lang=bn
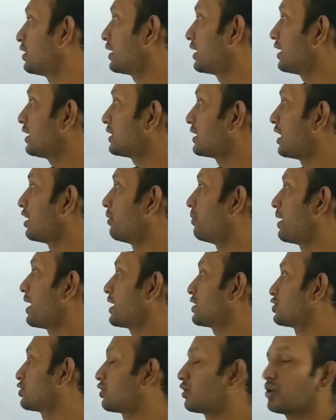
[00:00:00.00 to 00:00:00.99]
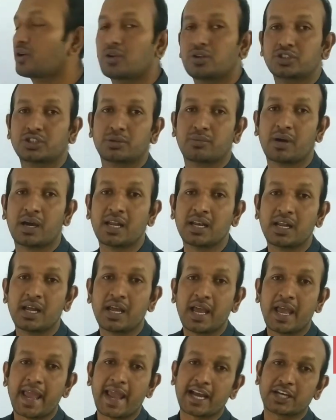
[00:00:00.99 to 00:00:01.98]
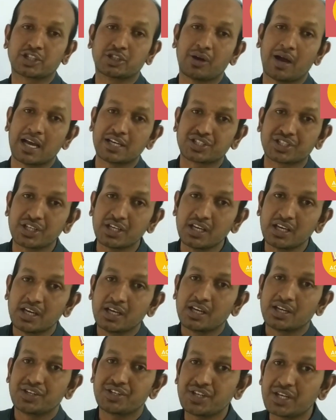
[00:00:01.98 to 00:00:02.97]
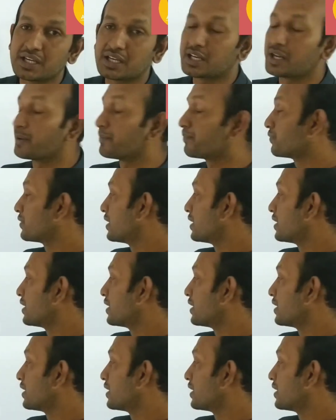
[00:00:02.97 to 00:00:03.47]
ডিগ্রি তাহলে হবে এক সরল কোণ সমান একশো ডিগ্রি